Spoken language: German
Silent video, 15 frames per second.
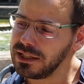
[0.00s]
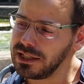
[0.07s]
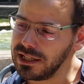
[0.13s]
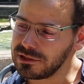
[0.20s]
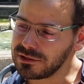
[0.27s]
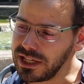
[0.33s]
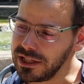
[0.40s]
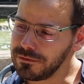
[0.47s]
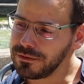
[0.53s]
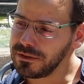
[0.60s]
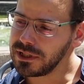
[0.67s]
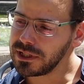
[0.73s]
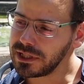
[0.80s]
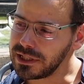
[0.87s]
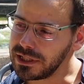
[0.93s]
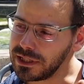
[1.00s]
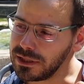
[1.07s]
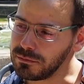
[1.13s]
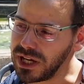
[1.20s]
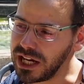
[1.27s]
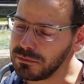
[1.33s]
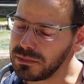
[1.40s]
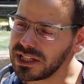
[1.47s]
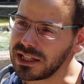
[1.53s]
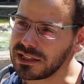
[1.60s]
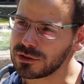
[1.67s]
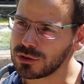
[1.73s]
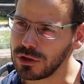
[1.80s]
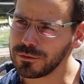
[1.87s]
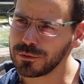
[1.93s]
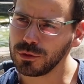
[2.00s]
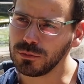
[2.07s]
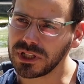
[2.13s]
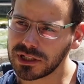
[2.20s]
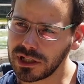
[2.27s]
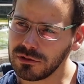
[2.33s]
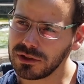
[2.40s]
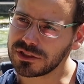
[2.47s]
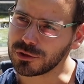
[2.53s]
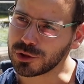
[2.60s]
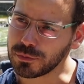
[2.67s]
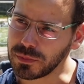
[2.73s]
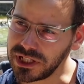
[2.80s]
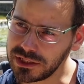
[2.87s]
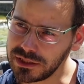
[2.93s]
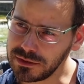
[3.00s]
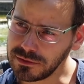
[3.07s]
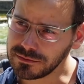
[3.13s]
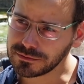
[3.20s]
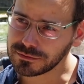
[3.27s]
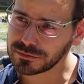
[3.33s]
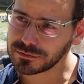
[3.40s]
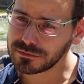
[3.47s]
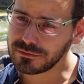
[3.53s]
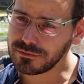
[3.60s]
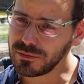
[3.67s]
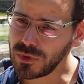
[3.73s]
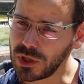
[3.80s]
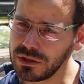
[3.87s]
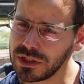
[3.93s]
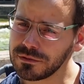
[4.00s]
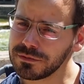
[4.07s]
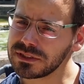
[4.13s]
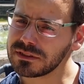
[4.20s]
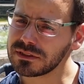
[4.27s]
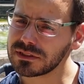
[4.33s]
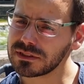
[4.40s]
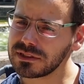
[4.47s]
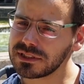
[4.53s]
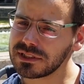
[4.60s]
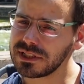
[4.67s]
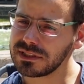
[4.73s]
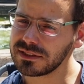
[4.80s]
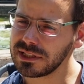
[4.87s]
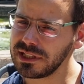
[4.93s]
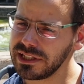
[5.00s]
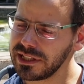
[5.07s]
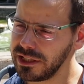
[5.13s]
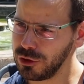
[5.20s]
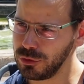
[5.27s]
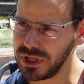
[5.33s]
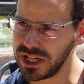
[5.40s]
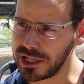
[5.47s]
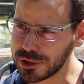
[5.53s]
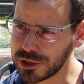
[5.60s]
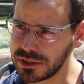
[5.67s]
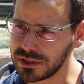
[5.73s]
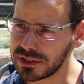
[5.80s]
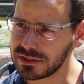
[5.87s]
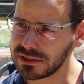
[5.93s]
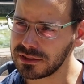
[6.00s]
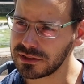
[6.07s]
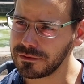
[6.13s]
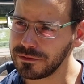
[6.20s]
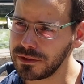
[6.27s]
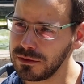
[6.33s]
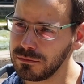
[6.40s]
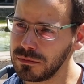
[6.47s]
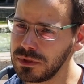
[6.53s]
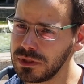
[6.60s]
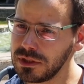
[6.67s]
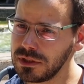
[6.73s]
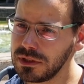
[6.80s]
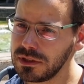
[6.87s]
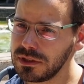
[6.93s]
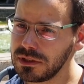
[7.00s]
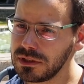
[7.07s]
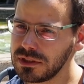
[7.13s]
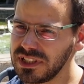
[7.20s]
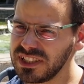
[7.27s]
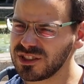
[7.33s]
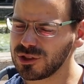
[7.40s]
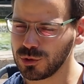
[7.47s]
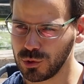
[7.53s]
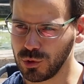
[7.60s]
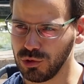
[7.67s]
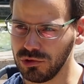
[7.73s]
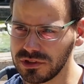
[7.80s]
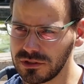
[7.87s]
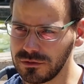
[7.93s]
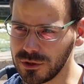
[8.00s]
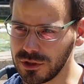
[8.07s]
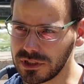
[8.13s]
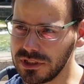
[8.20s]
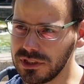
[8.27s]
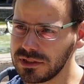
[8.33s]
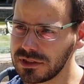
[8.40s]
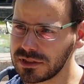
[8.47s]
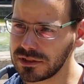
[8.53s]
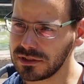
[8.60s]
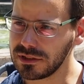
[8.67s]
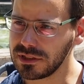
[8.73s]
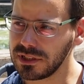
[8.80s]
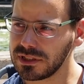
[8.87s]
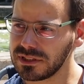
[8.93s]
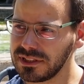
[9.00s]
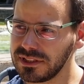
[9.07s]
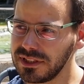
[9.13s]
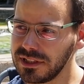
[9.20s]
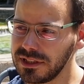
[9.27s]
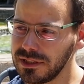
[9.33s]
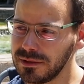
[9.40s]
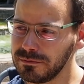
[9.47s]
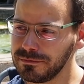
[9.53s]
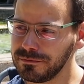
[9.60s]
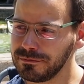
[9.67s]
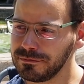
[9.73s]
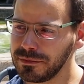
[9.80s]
Also einfach ähm, einmal ganz offen über Trauer zu sprechen. Und ich finde es tatsächlich eher überraschend, dass dieser Film jetzt so groß geworden ist und ähm,